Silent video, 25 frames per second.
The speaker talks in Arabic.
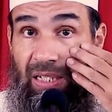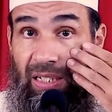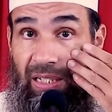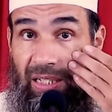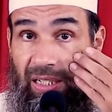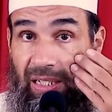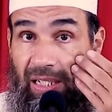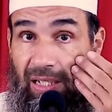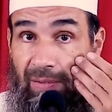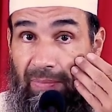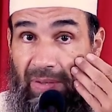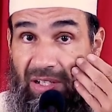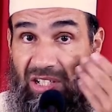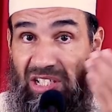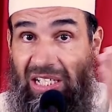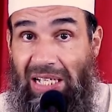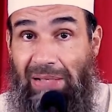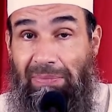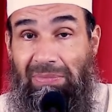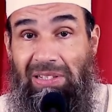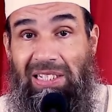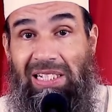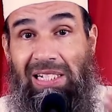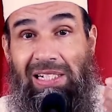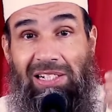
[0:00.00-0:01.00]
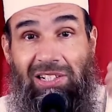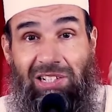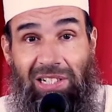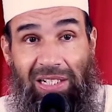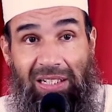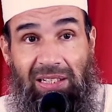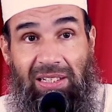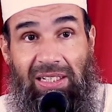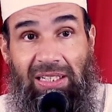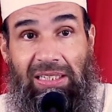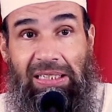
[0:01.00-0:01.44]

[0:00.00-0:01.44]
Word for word: يعني المسام ديال الجلد